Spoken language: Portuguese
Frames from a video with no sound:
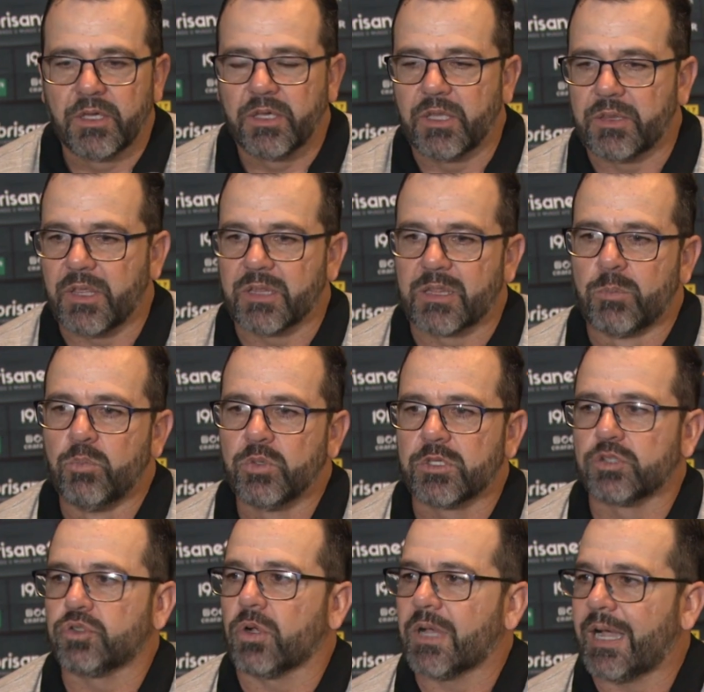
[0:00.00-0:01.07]
que tenta
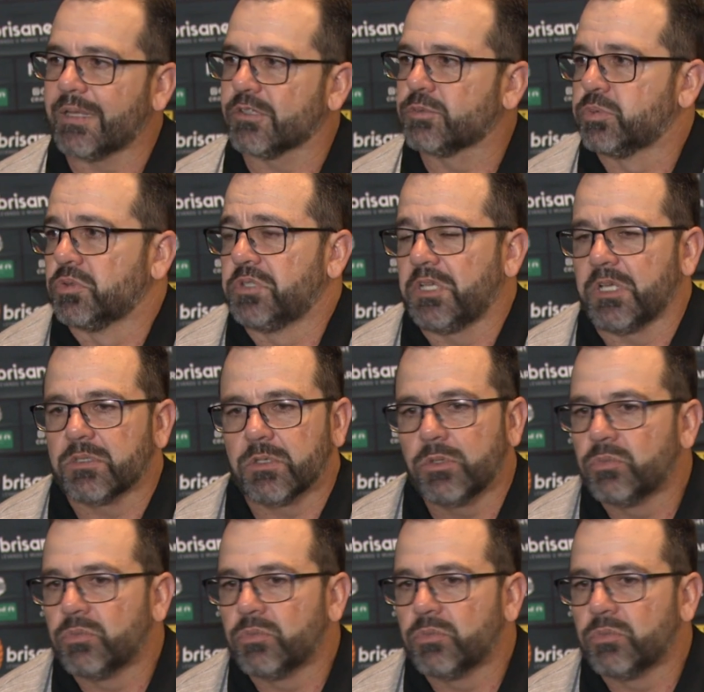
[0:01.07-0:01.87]
muitas jogadas por dentro.